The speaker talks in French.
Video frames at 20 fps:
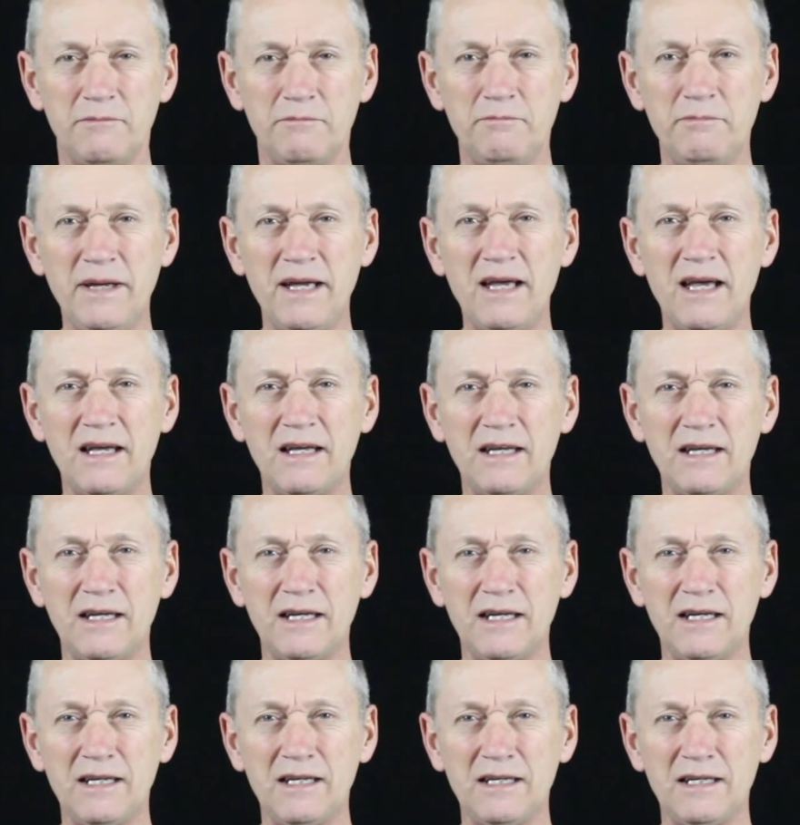Mais
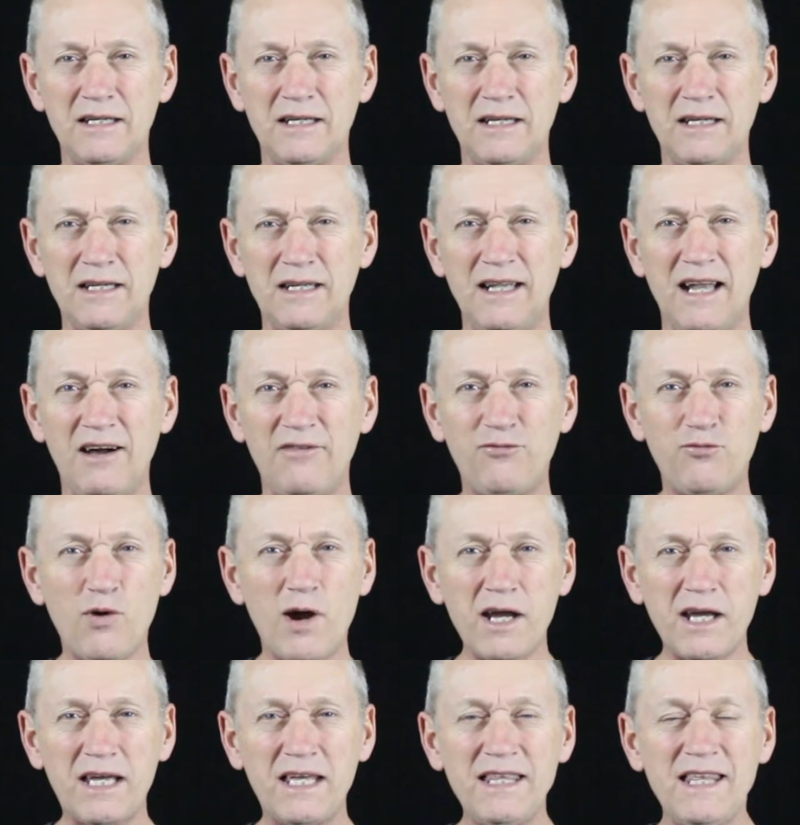la
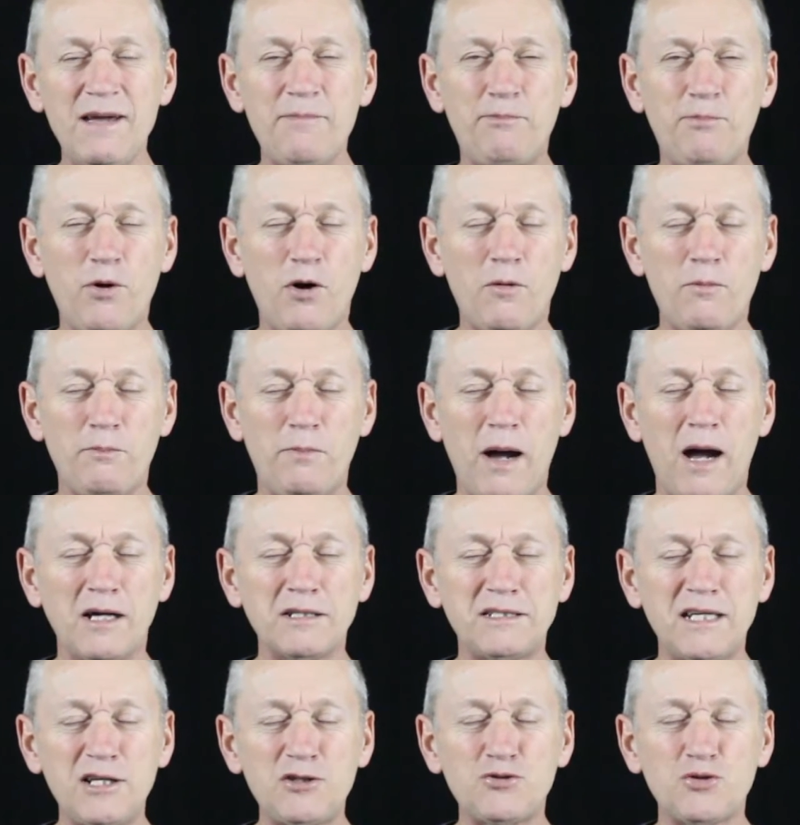foi qui n'est pas
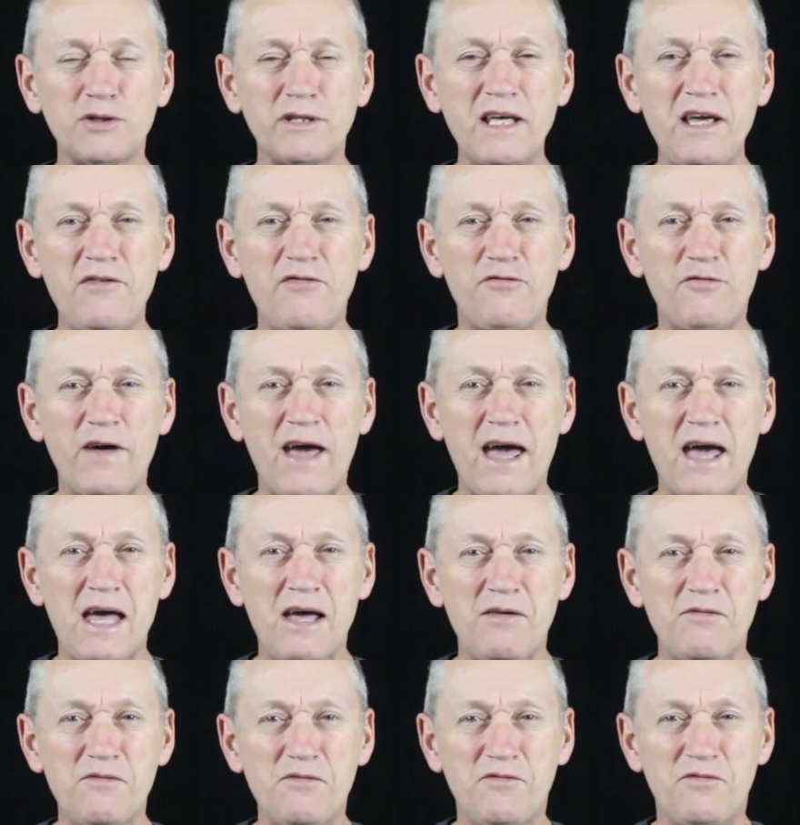basée sur des
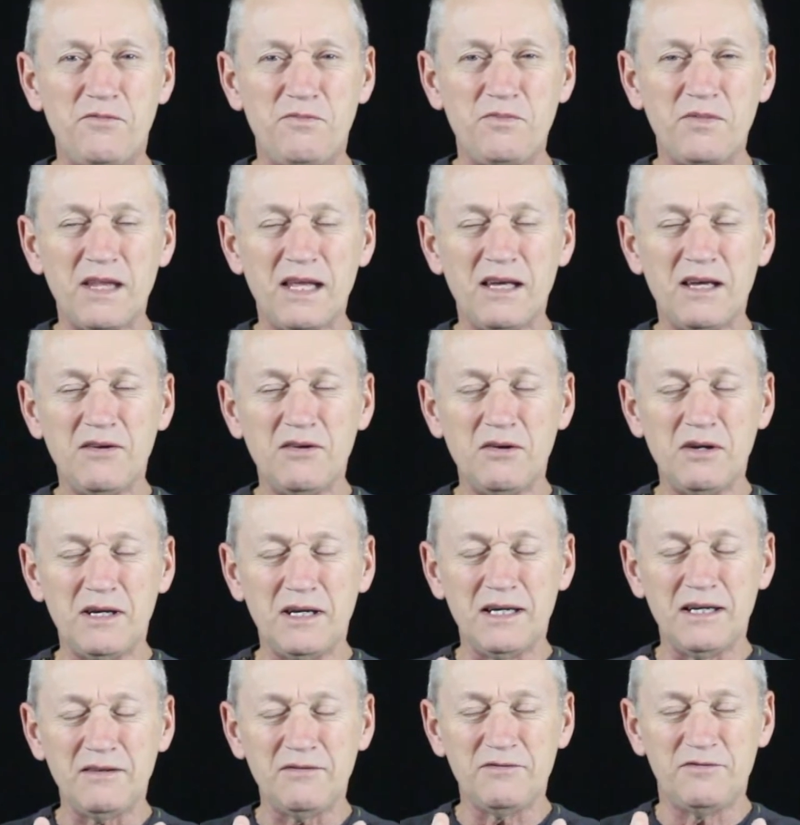faits
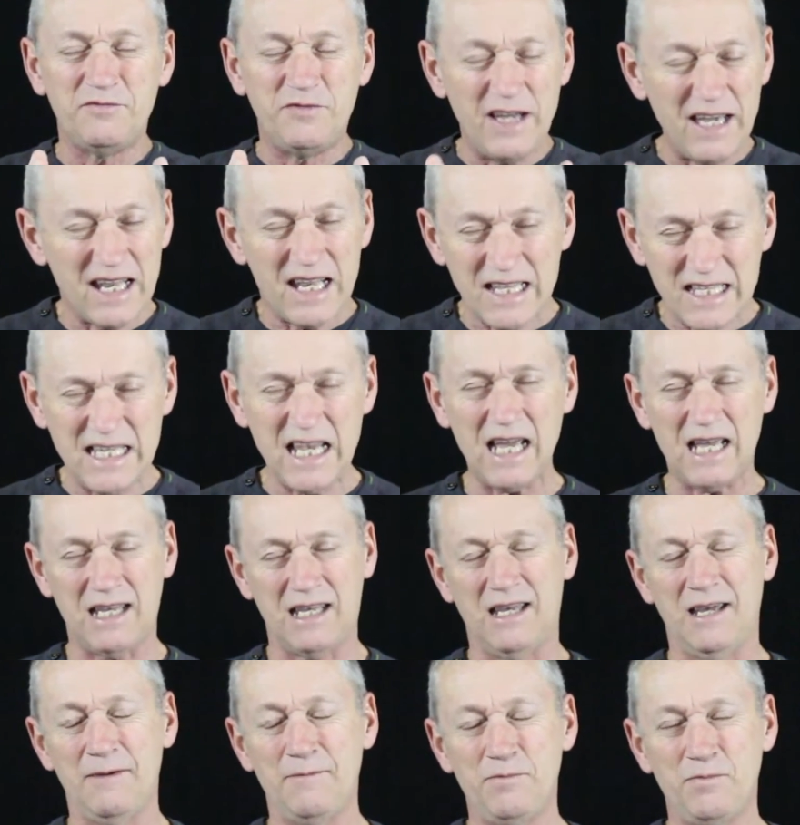
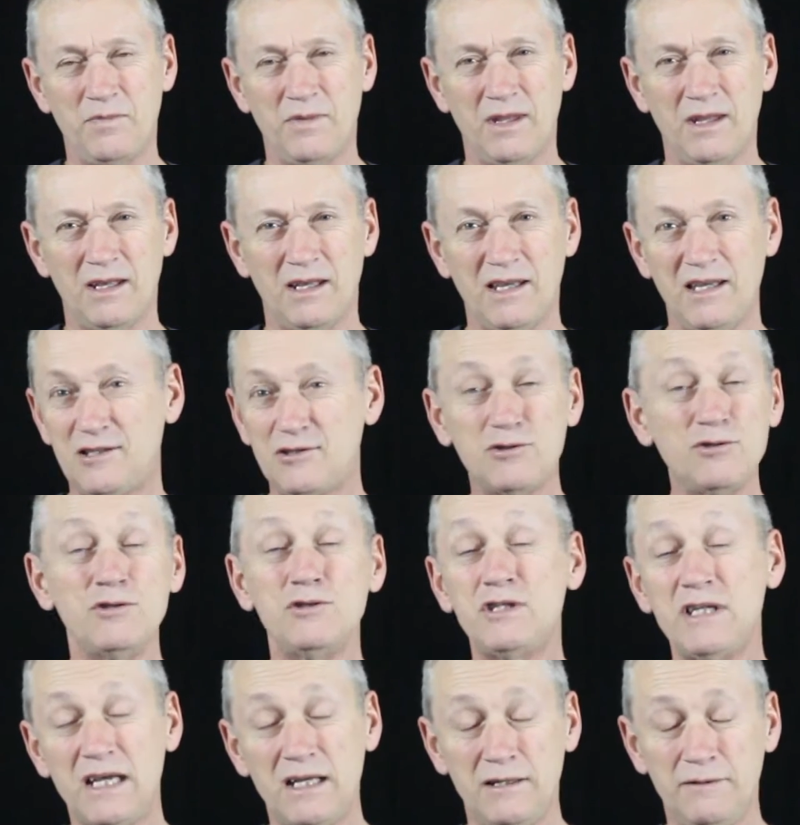véridiques est
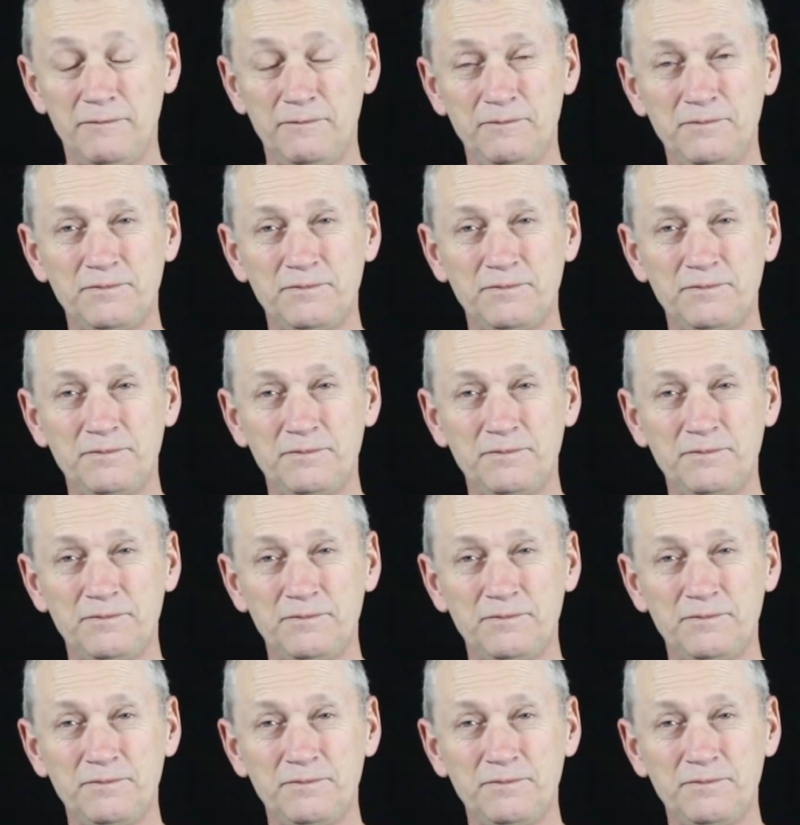inutile.